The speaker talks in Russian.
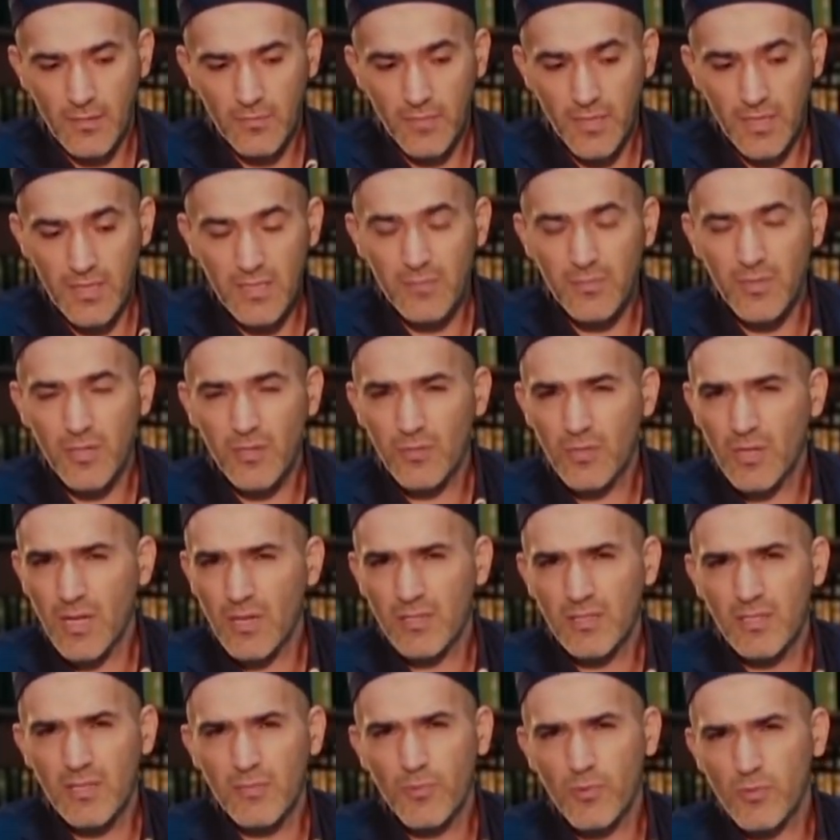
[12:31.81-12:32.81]
Понимаю,
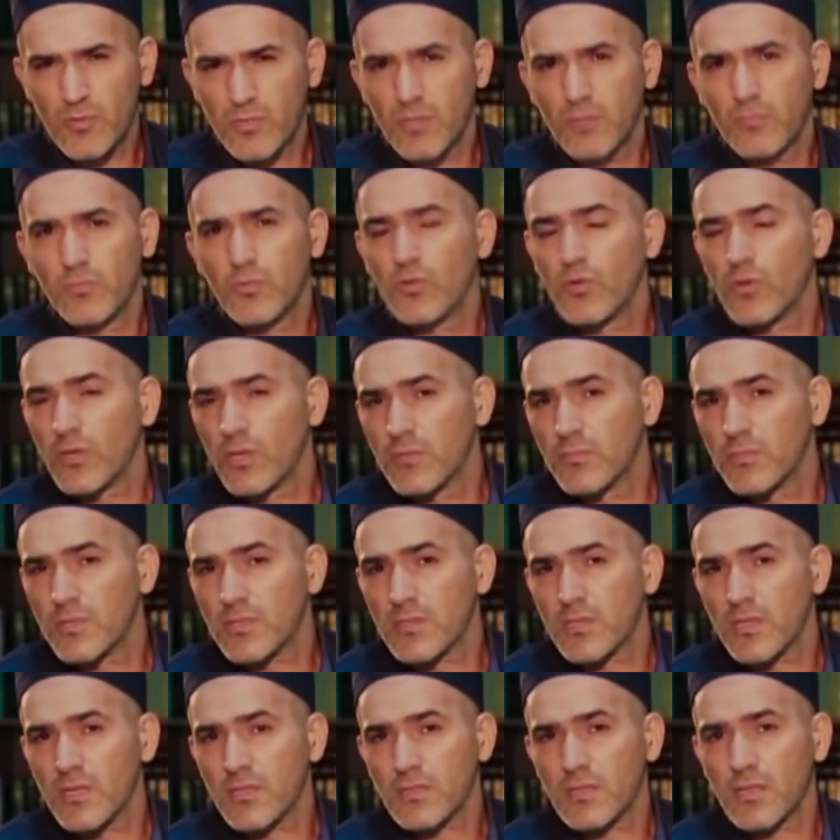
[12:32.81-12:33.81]
как не просто многим
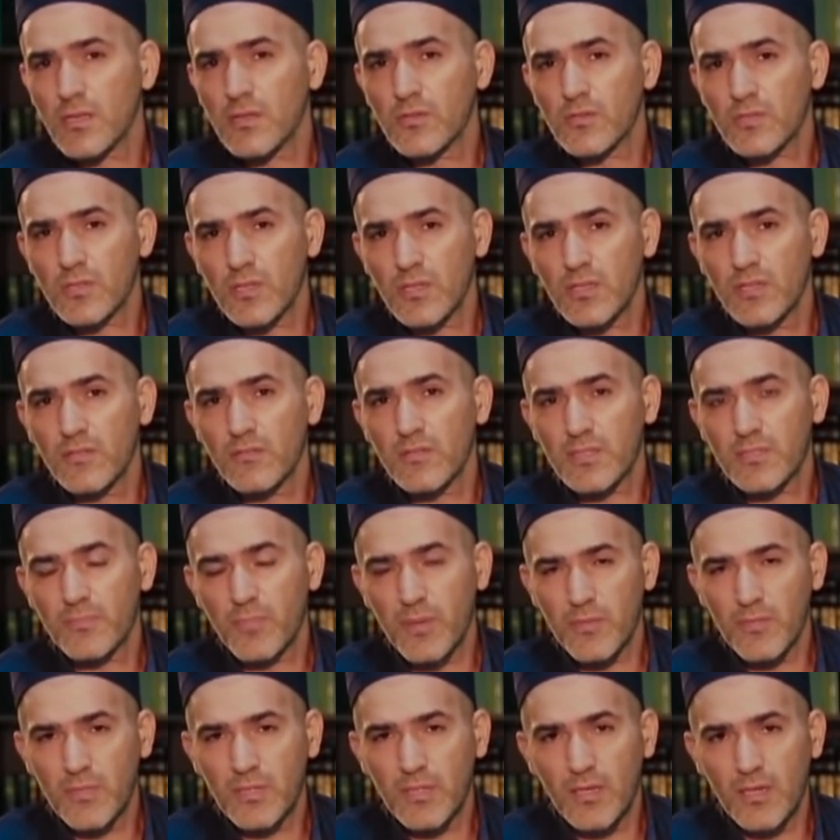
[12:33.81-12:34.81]
из нас даются эти
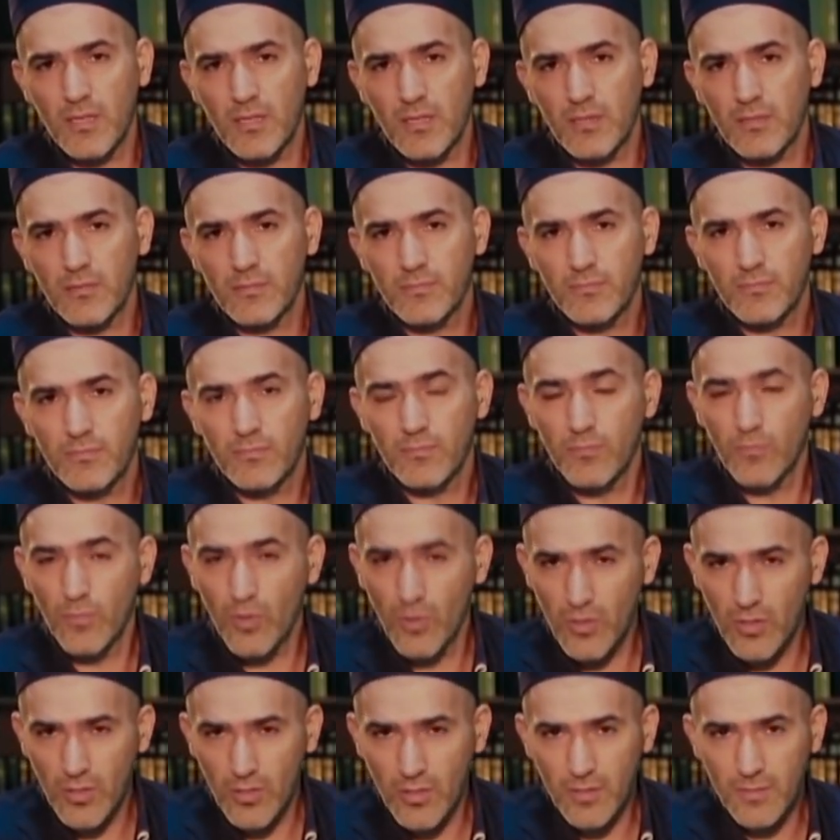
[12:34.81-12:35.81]
воспоминания.
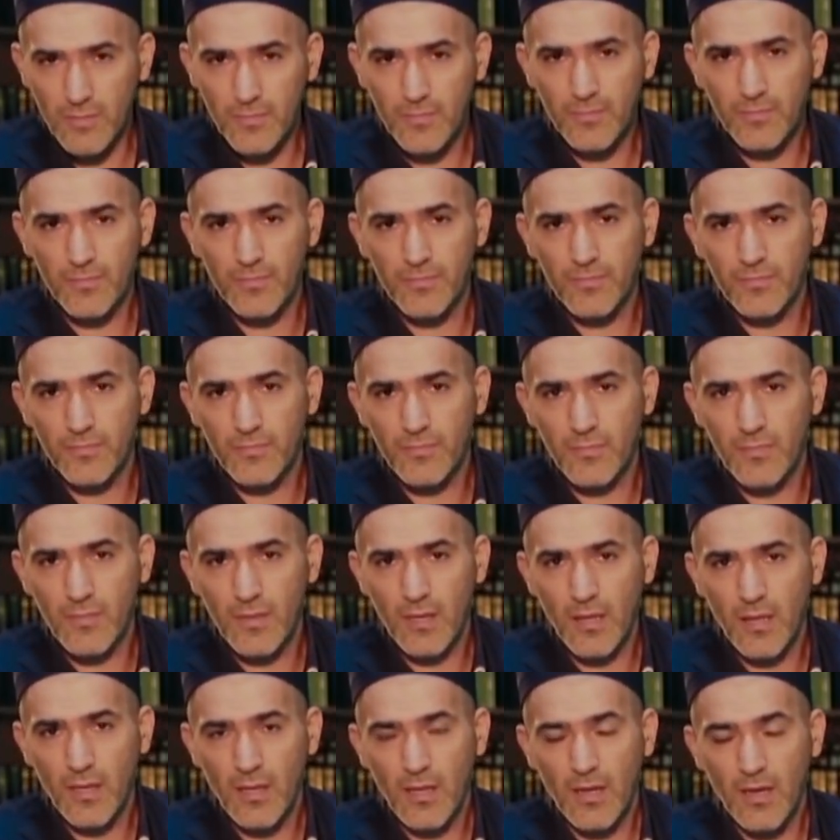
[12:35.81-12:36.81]
Больно.
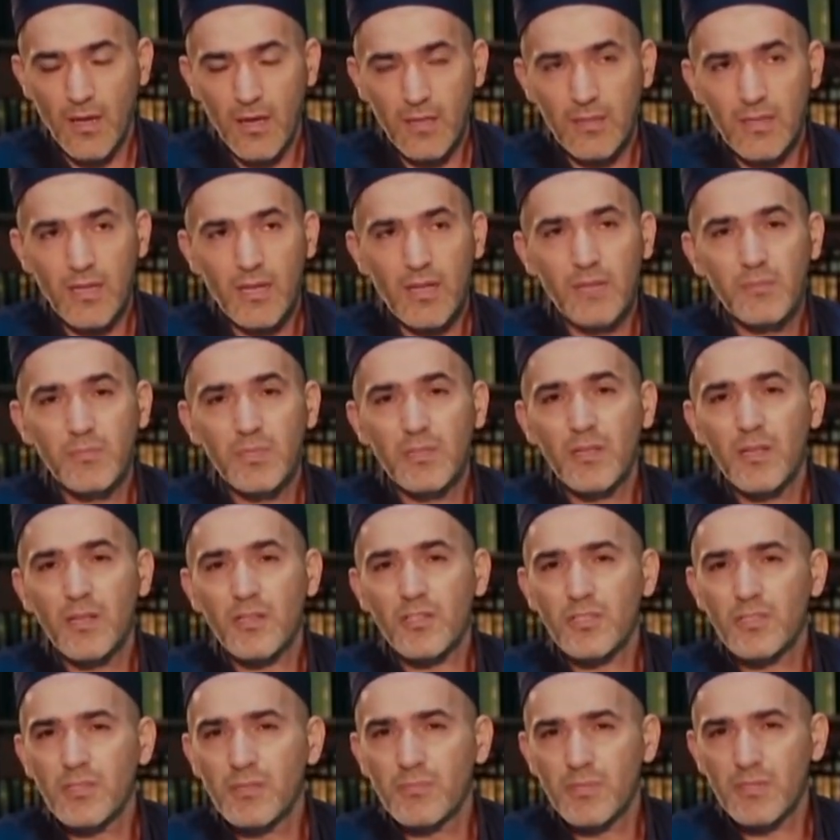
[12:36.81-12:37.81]
Однако мы
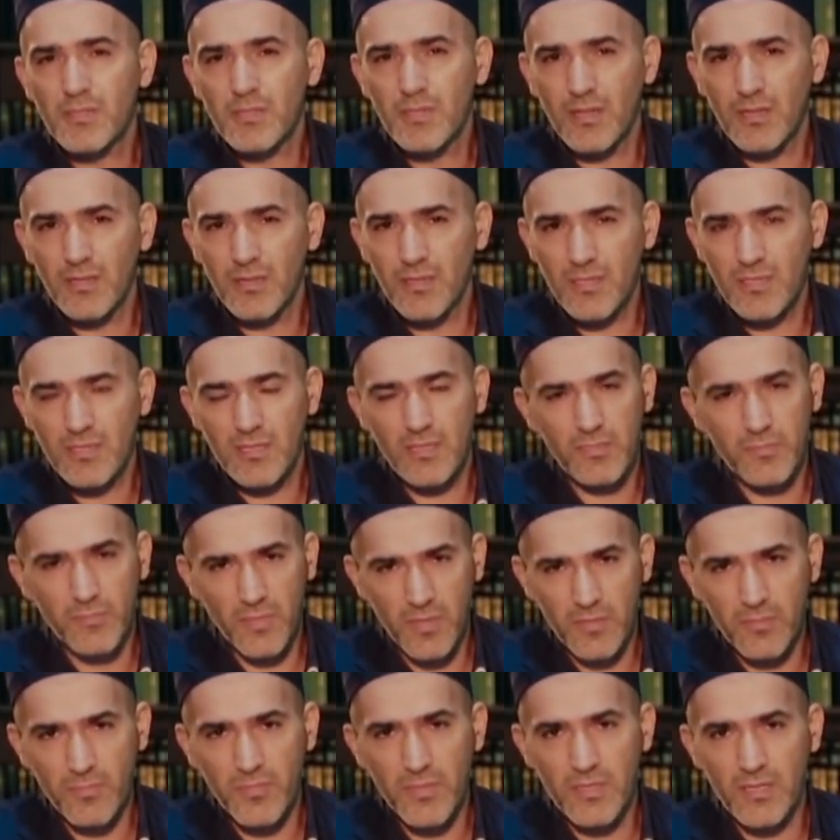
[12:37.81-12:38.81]
должны быть согласны с
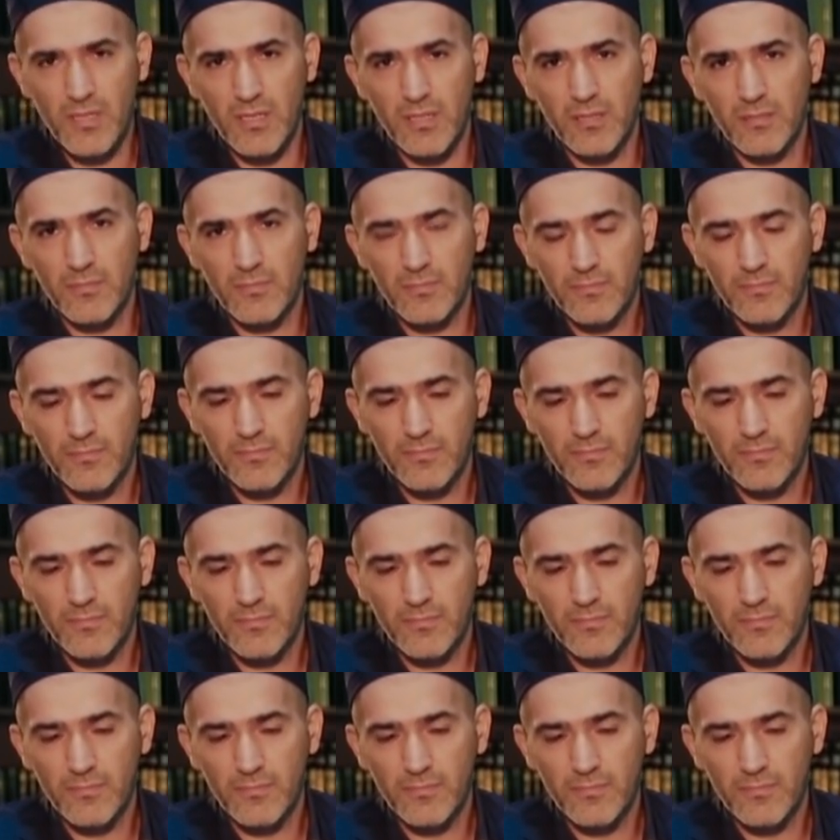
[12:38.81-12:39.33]
предписанным.